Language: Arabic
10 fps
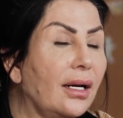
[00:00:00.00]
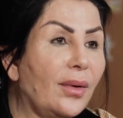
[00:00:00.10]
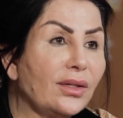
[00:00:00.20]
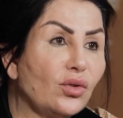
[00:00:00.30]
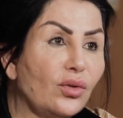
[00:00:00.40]

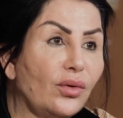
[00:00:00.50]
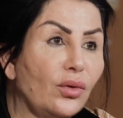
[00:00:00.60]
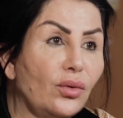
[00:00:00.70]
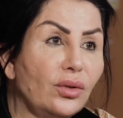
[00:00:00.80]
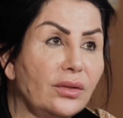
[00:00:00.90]
كل ما تشوف
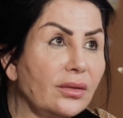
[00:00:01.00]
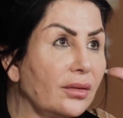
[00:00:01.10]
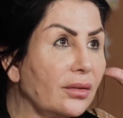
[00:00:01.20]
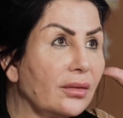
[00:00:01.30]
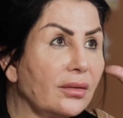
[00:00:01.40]
خلود
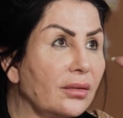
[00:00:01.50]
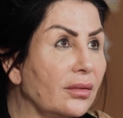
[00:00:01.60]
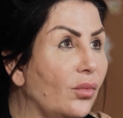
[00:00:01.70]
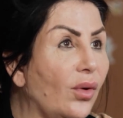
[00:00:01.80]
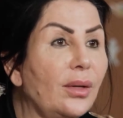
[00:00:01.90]

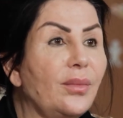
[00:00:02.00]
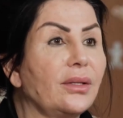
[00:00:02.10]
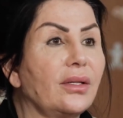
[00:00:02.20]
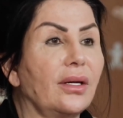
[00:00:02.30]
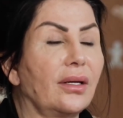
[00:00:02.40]
وين
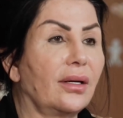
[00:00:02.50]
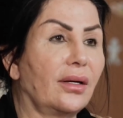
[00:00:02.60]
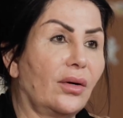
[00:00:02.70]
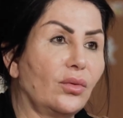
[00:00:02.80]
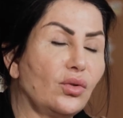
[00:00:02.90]
بنتي
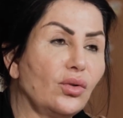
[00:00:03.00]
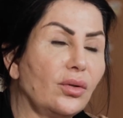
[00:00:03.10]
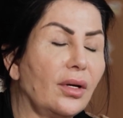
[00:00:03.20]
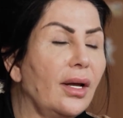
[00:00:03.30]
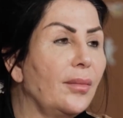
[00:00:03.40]
او شنو
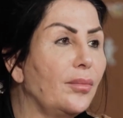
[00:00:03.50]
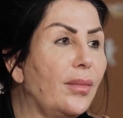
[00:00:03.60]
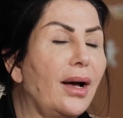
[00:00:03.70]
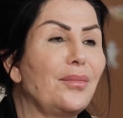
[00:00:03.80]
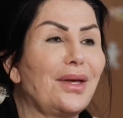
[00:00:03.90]

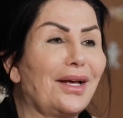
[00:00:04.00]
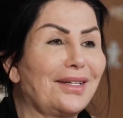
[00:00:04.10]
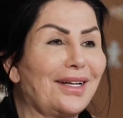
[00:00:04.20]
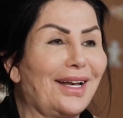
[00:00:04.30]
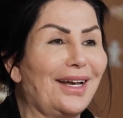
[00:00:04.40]
ما ابي
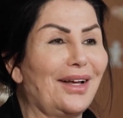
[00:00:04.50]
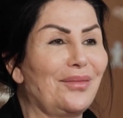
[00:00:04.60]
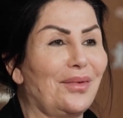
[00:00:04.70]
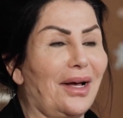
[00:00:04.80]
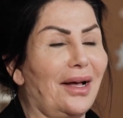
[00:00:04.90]
اتكلم